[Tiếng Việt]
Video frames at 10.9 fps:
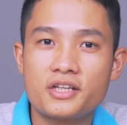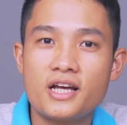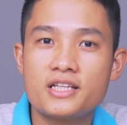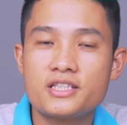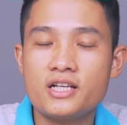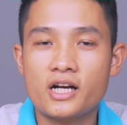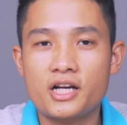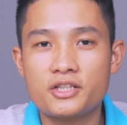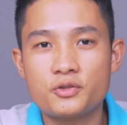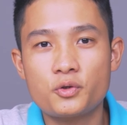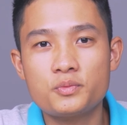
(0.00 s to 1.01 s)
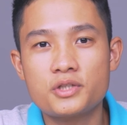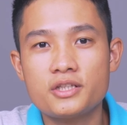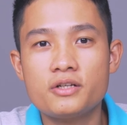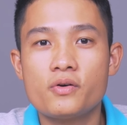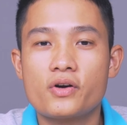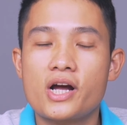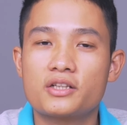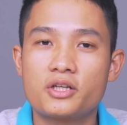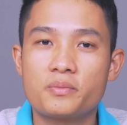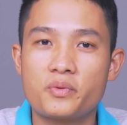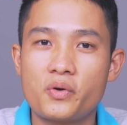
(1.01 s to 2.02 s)
thì đây chính là kênh YouTube chính thức của Càng
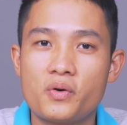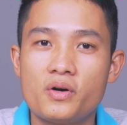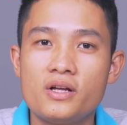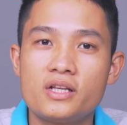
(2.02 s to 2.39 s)
Thinh Pro.